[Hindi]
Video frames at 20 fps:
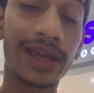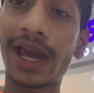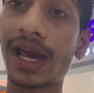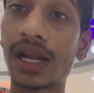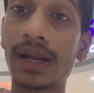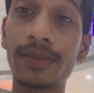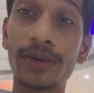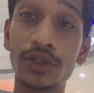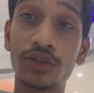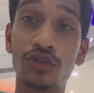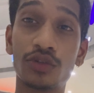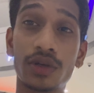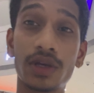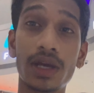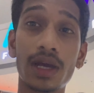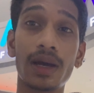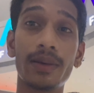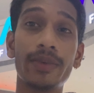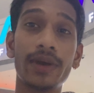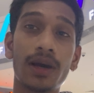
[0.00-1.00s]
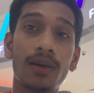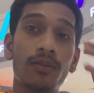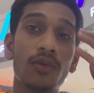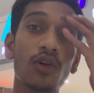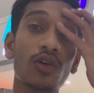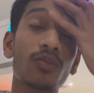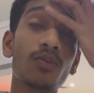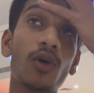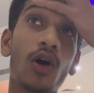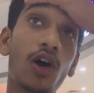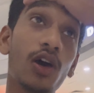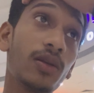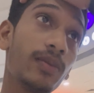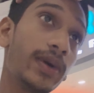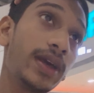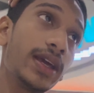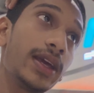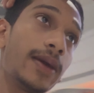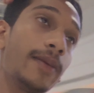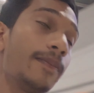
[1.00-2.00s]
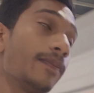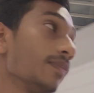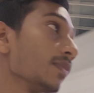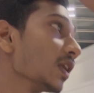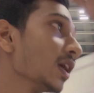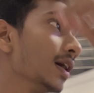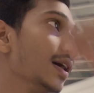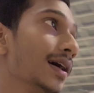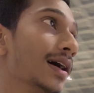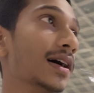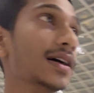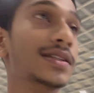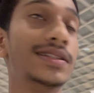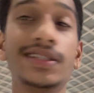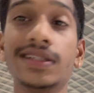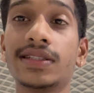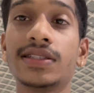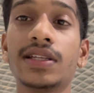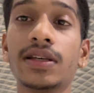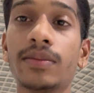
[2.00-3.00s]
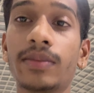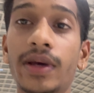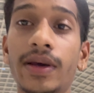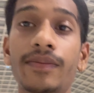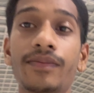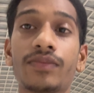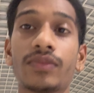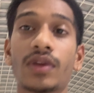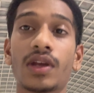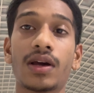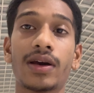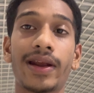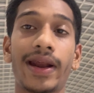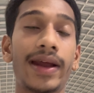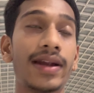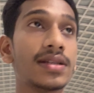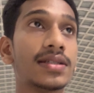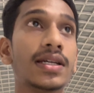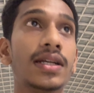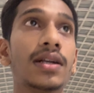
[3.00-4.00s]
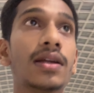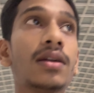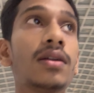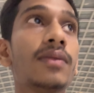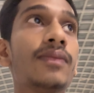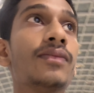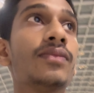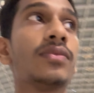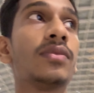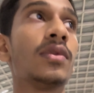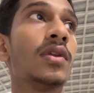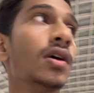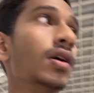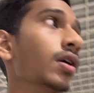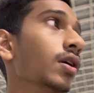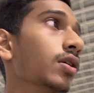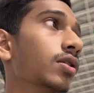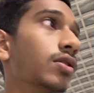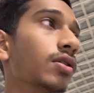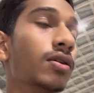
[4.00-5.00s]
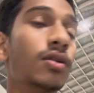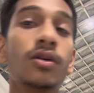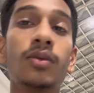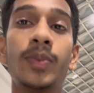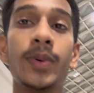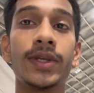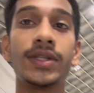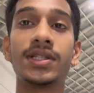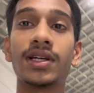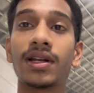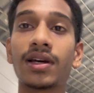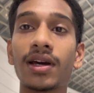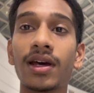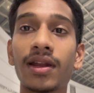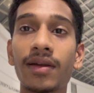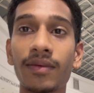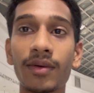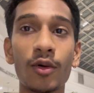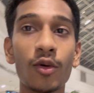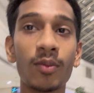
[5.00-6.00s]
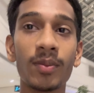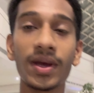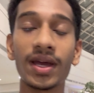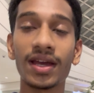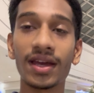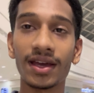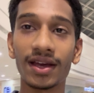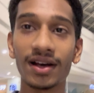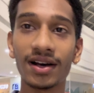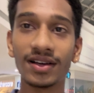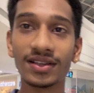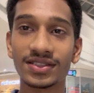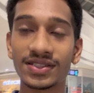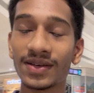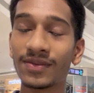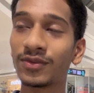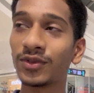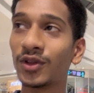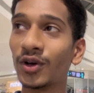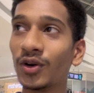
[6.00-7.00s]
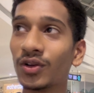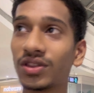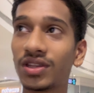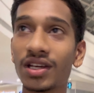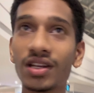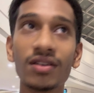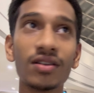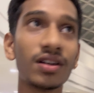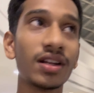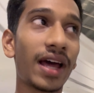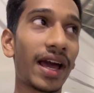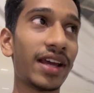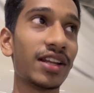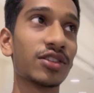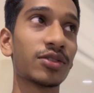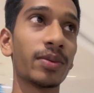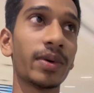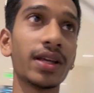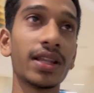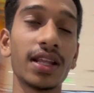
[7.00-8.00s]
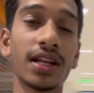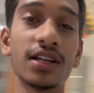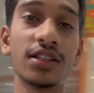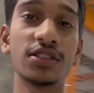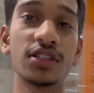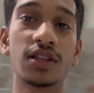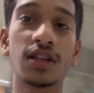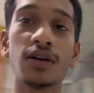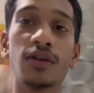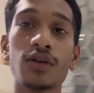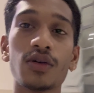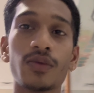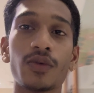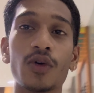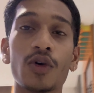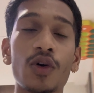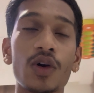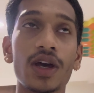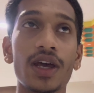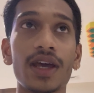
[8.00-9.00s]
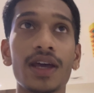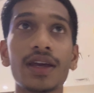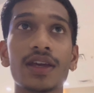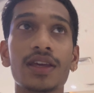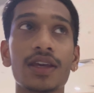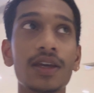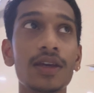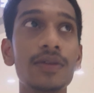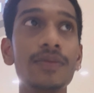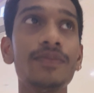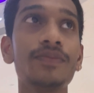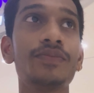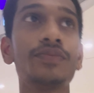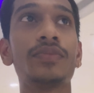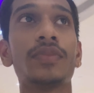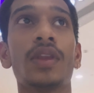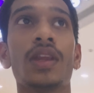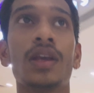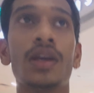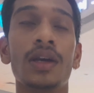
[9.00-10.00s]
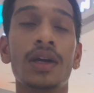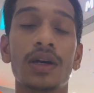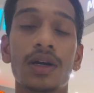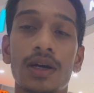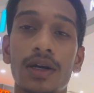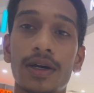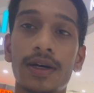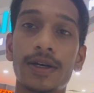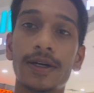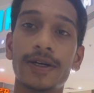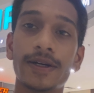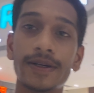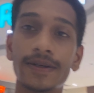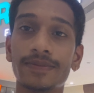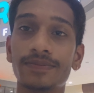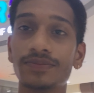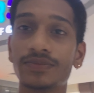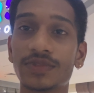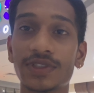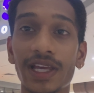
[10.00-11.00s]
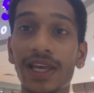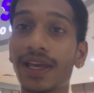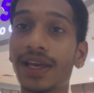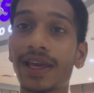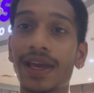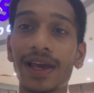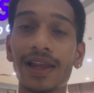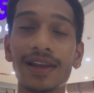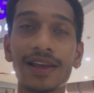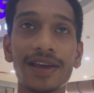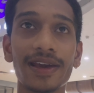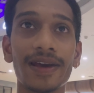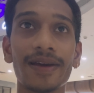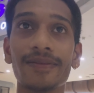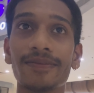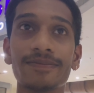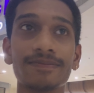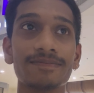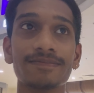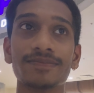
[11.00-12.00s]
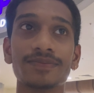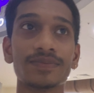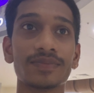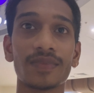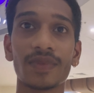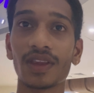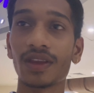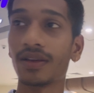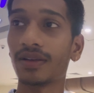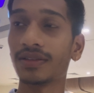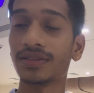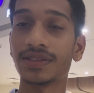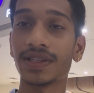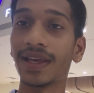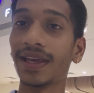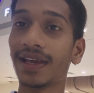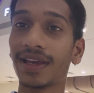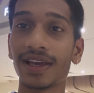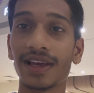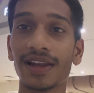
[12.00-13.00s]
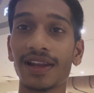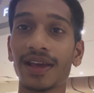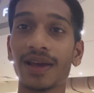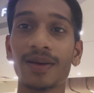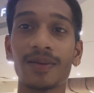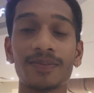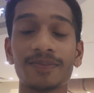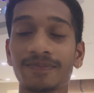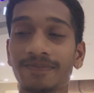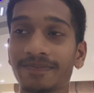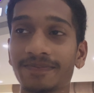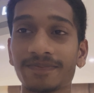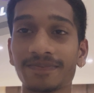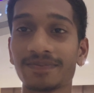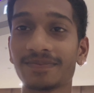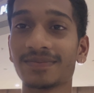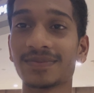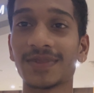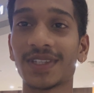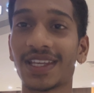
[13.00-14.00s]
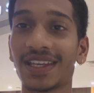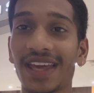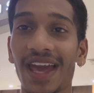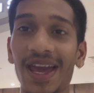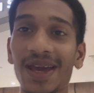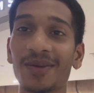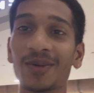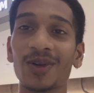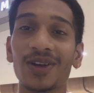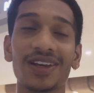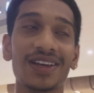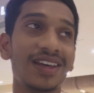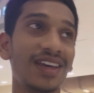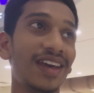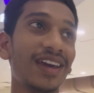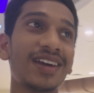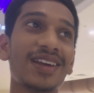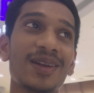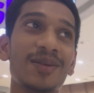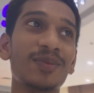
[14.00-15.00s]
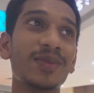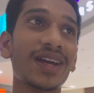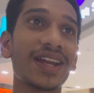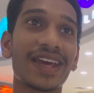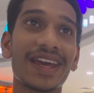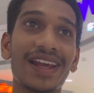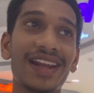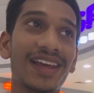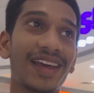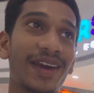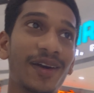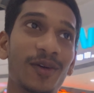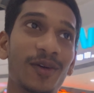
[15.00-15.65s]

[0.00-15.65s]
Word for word: ग्यारह बज चुके हैं अभी हम लोग मॉल में ही जीसी में ग्रैंड सेंटर तो पिक्चर का रिव्यू में सिर्फ दो तीन लाइंस में ही देना चाहता हूँ और वो है कि आ, सही खेल गया सही खेल गया क्या ही बोले एक नंबर खेल गया